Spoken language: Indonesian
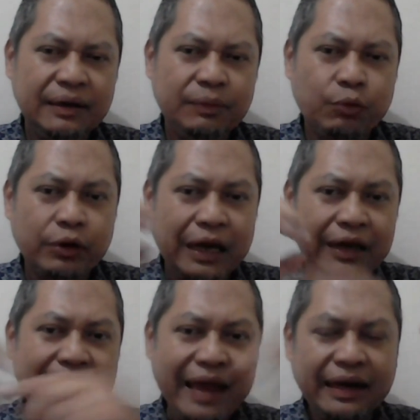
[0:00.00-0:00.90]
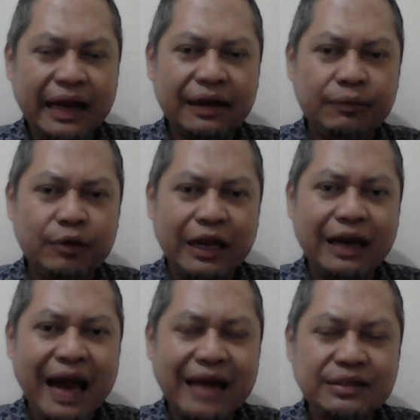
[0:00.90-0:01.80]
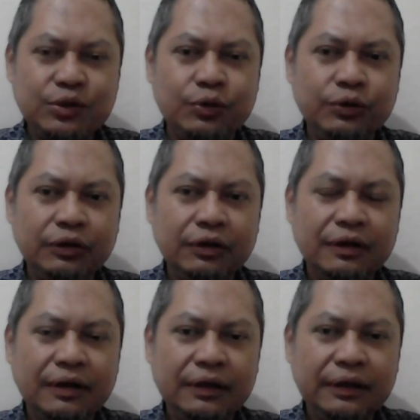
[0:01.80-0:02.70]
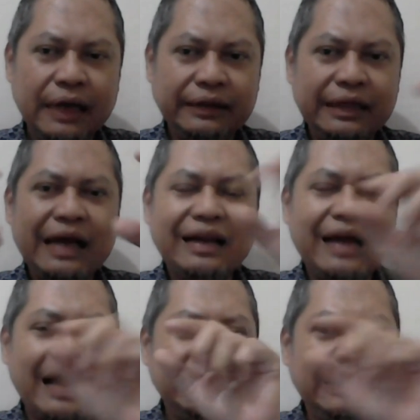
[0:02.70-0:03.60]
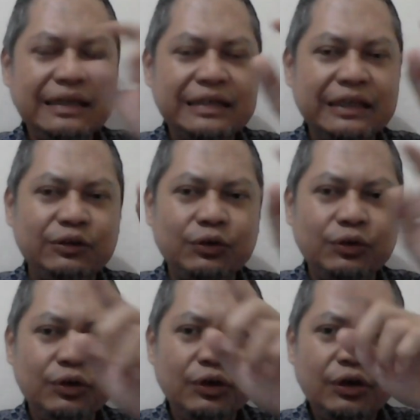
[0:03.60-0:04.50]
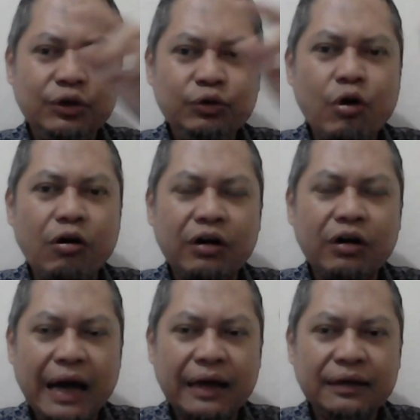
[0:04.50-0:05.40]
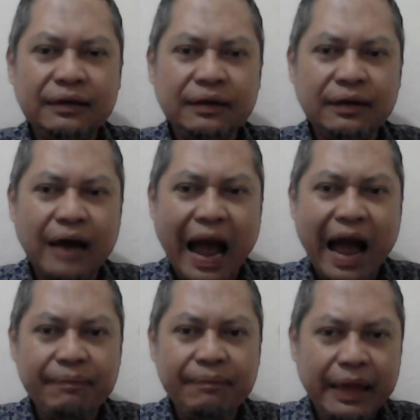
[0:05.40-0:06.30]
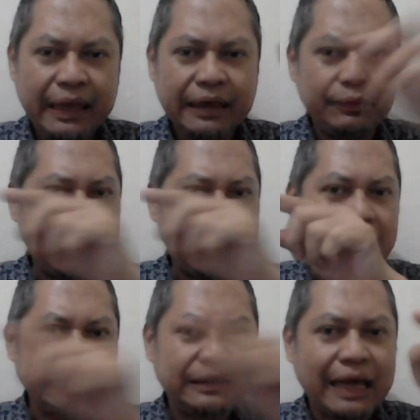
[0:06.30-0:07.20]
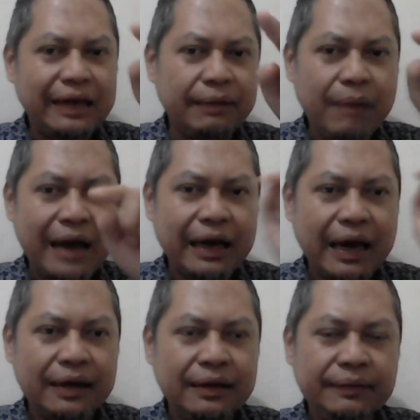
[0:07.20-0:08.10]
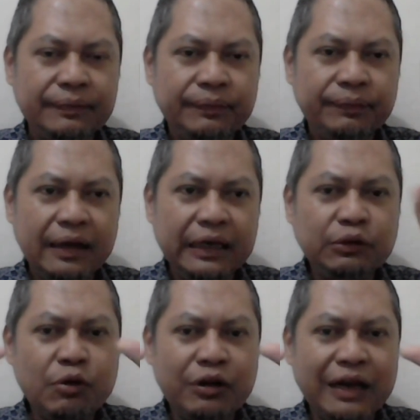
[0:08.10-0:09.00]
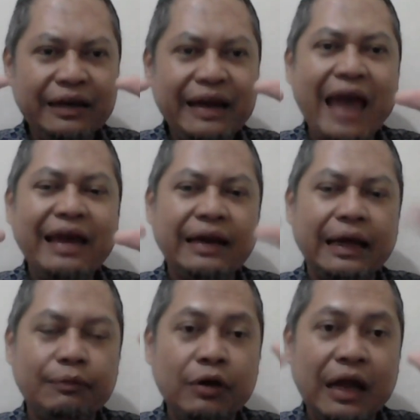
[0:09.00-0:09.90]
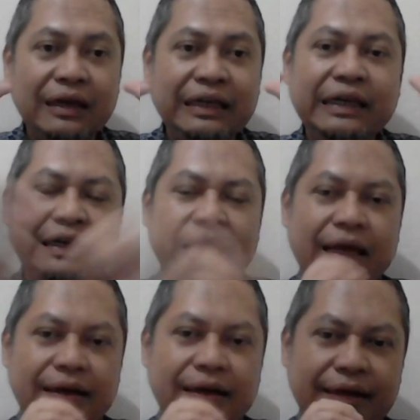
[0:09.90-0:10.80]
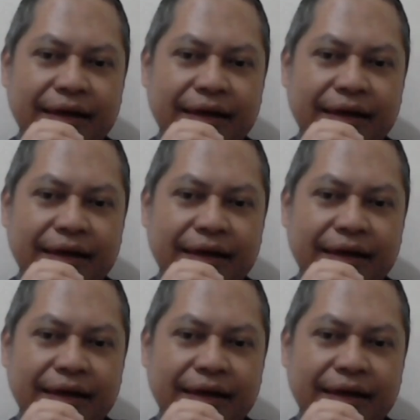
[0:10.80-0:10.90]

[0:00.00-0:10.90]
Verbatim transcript: model direct, model langsung, ya tinggal kasih di situ dua orang A, B, kemudian kasih tanda panah. Itu model direct, model linear.